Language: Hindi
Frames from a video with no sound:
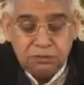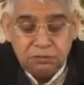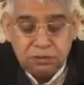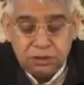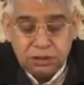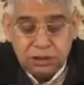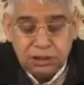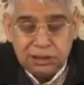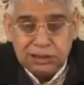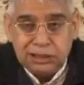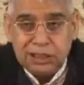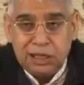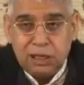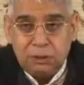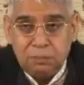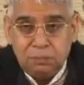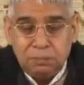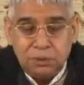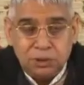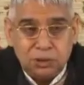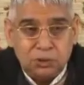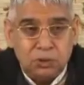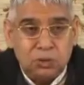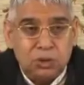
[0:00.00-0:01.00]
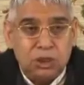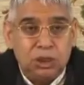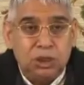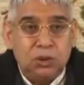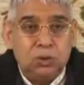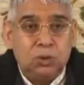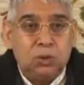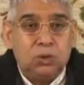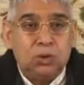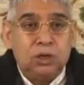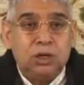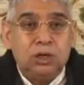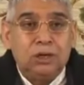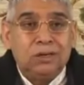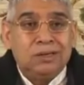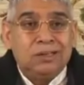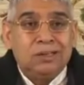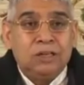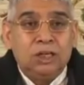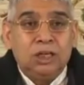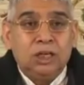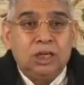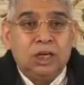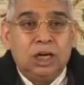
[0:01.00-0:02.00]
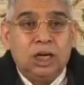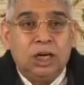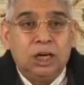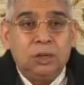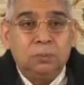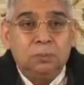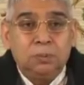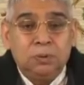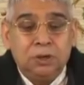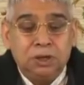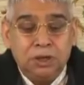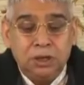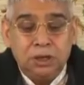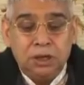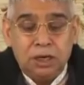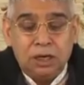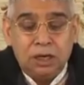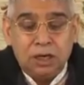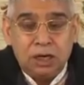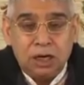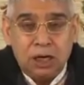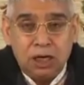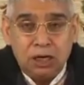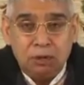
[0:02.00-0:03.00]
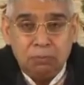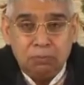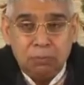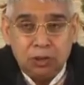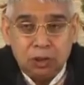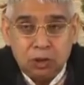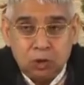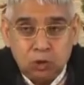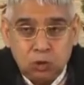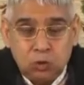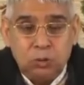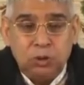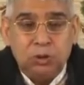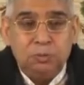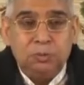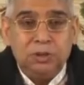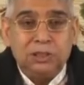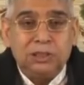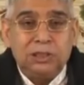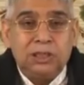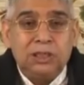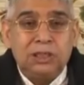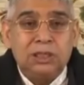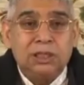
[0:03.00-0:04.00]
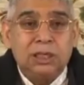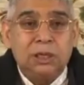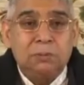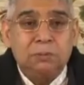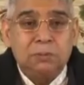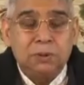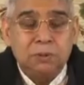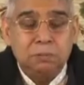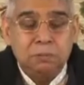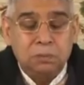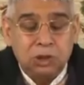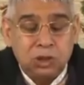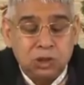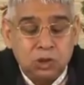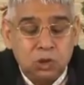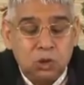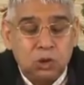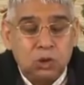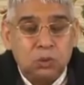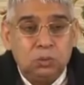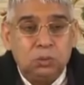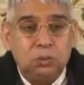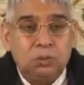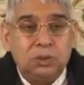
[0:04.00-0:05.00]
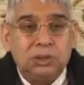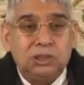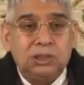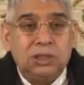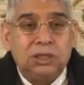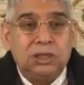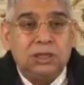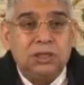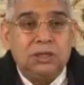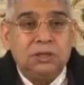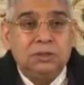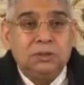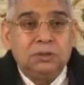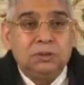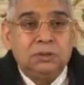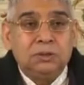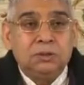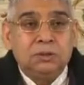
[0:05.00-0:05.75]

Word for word: इस विधि से आप भी सुखी रहोगे आपकी अकाल मृत्यु भी बचेगी आपके बच्चों की भी बचेगी